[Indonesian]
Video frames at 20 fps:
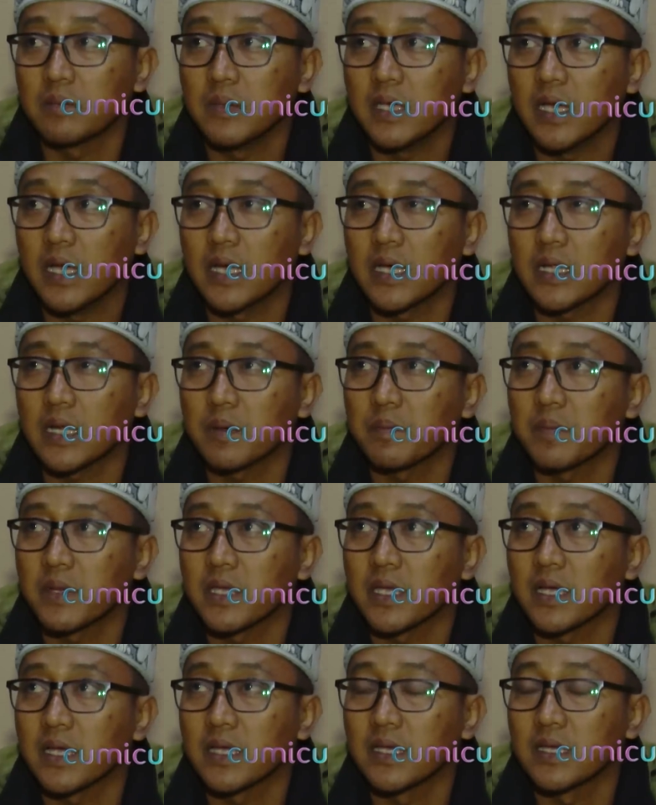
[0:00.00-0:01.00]
biar apa
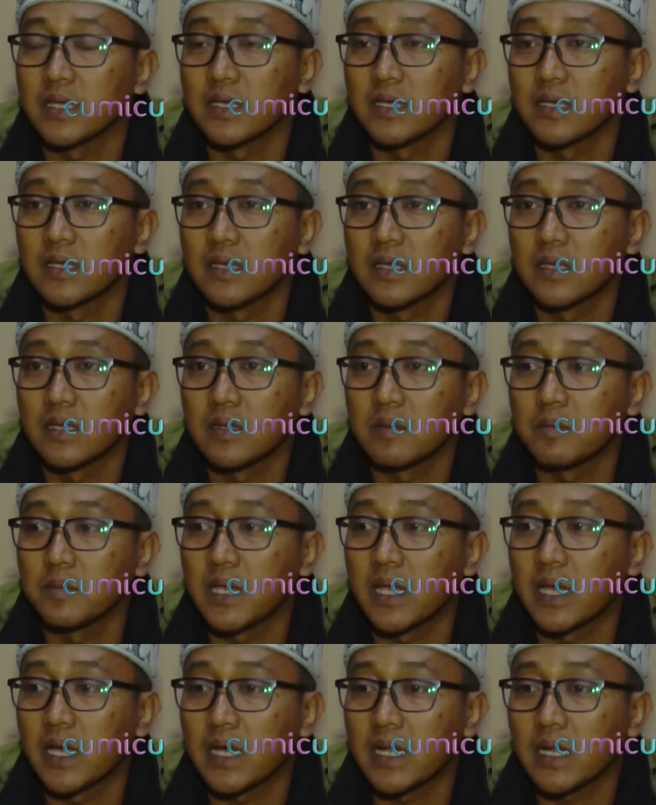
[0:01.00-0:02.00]
ya
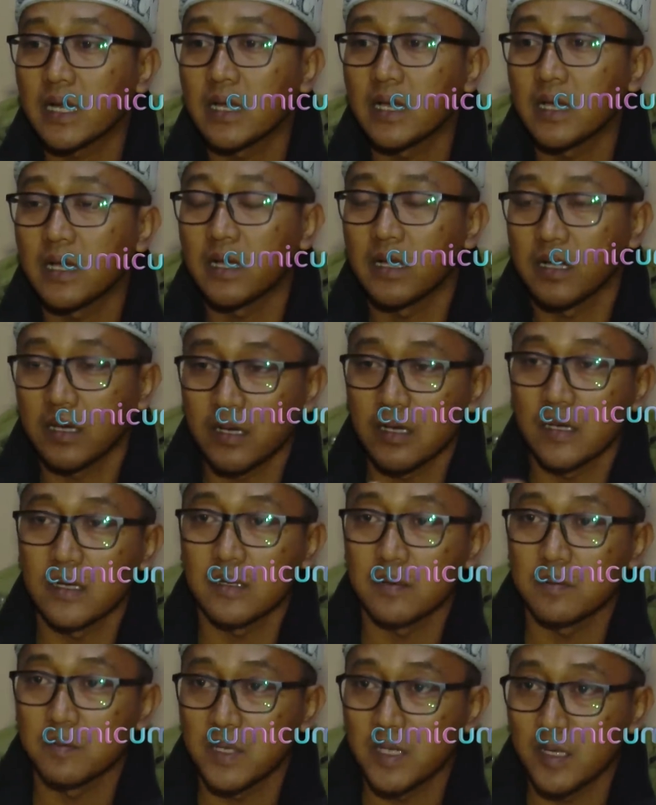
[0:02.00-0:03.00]
biar
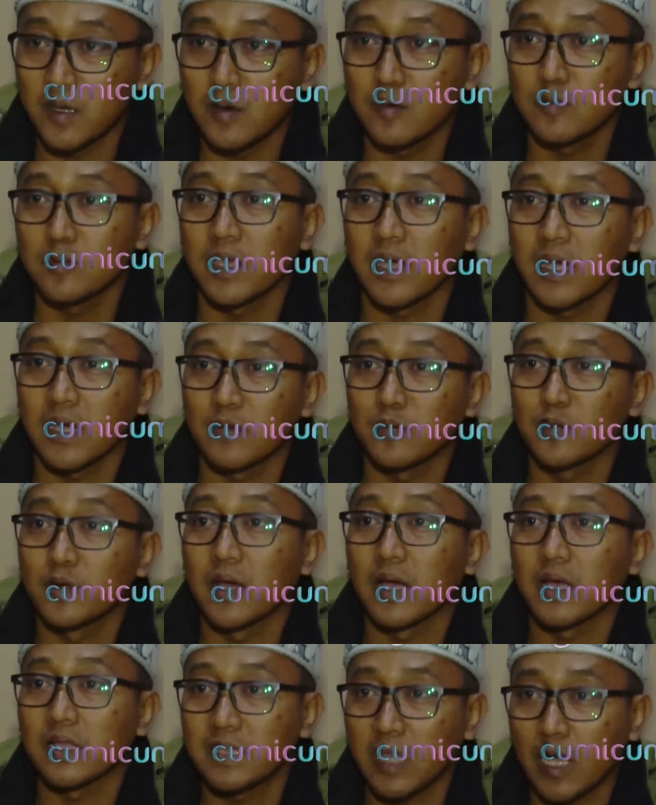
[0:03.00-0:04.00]
beliau yang
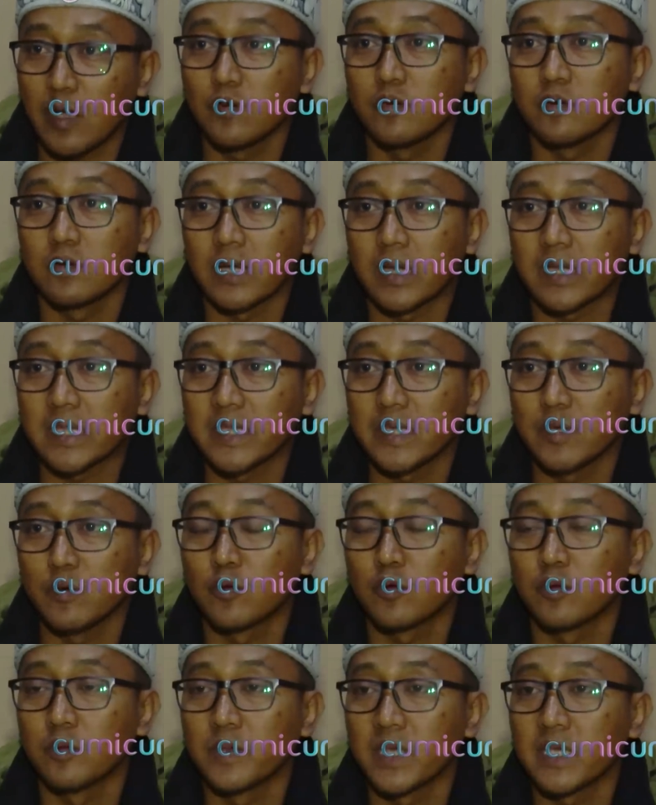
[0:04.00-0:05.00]
udah tahu ngerti
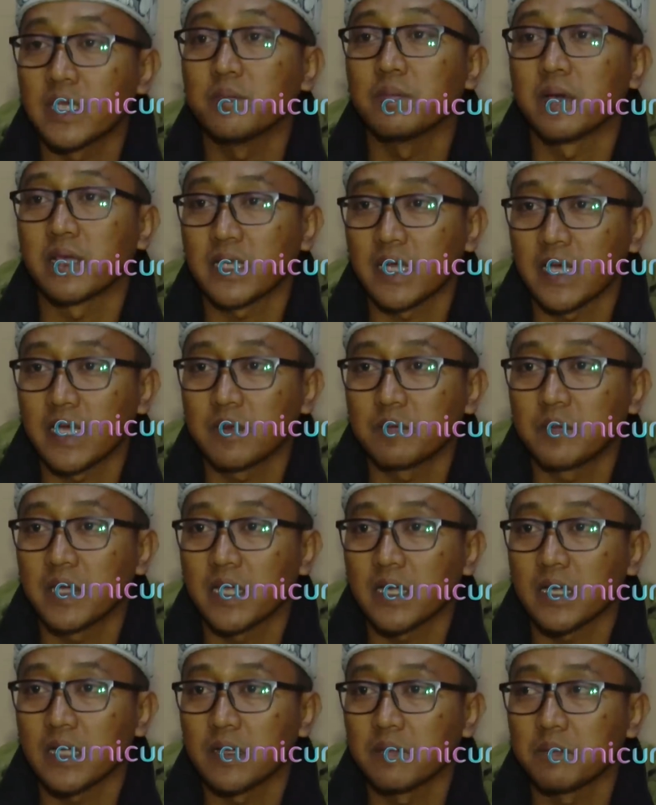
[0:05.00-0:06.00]
hukumnya gimana
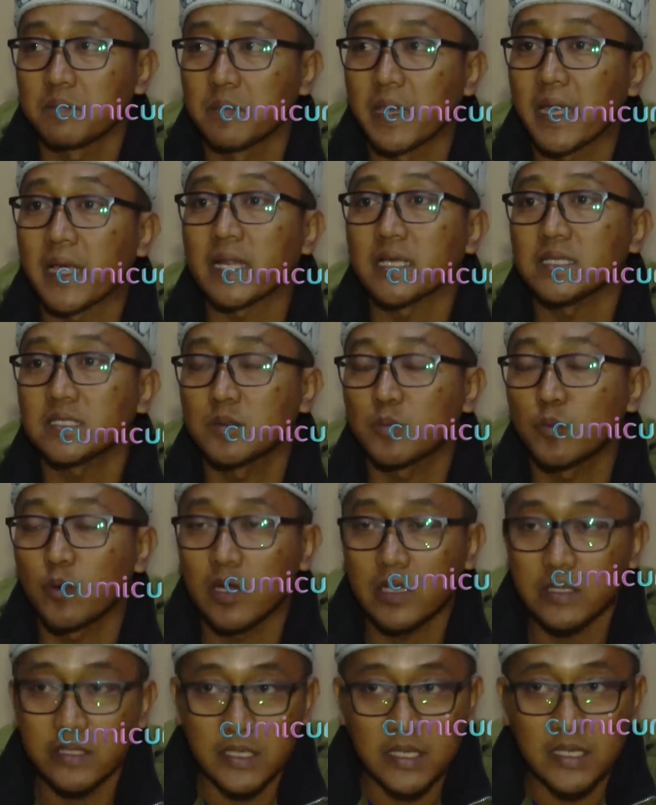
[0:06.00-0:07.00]
biar beres
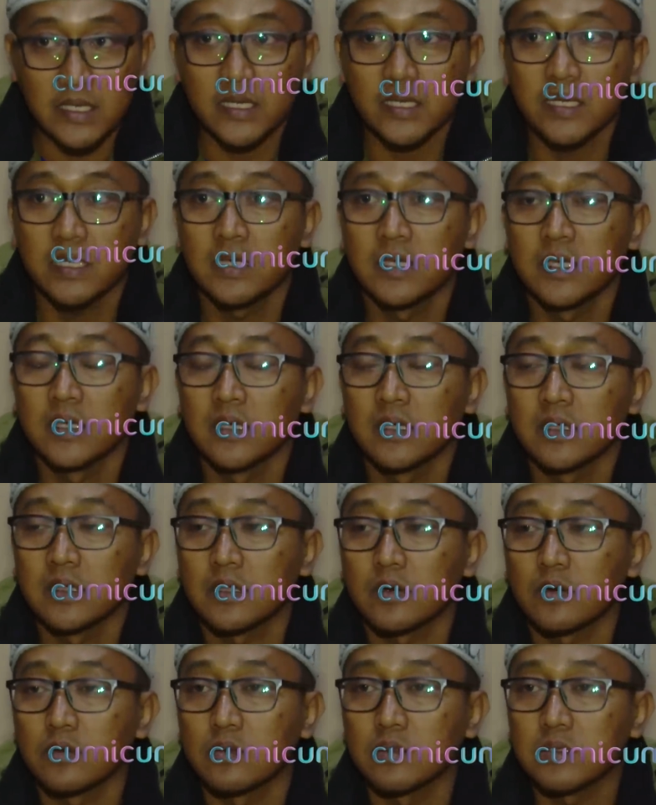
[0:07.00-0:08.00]
semuanya
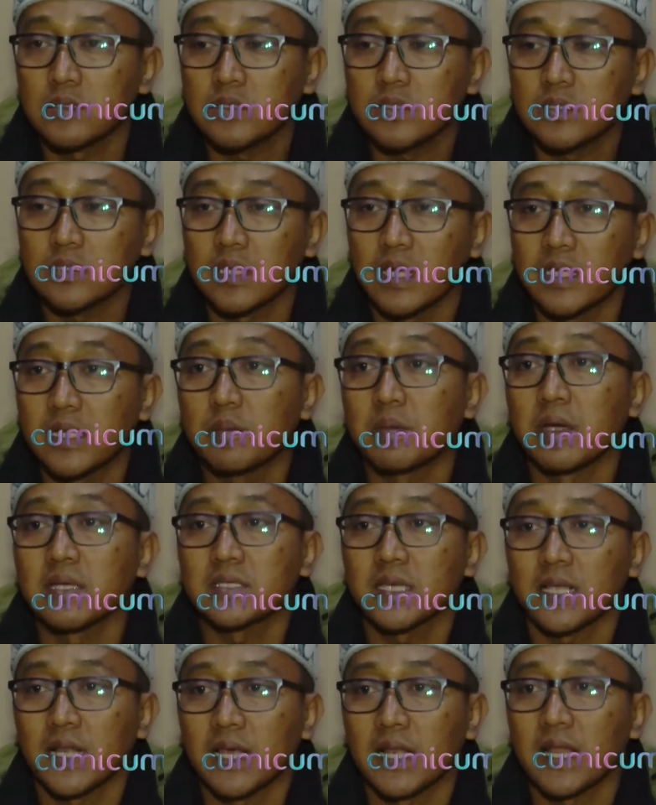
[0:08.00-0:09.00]
terus nggak ada
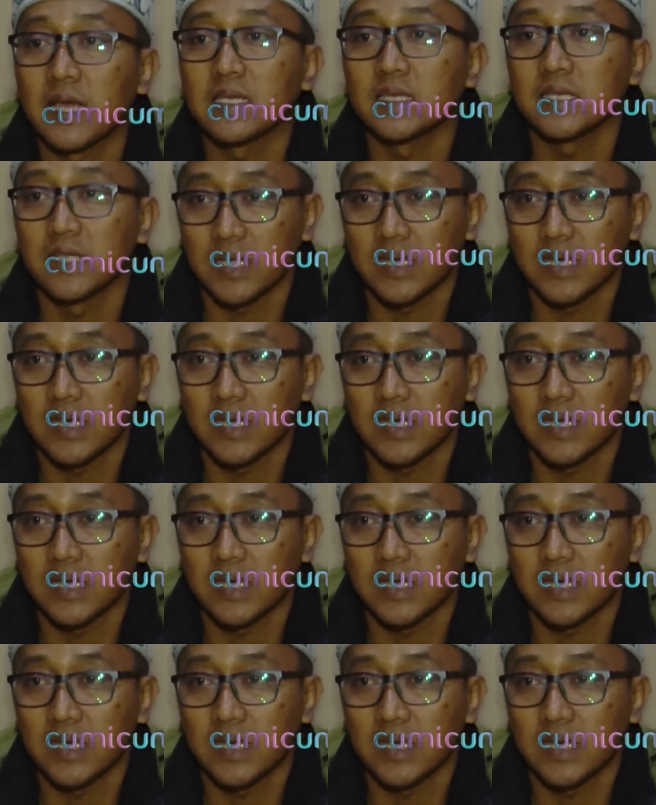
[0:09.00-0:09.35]
masalah lagi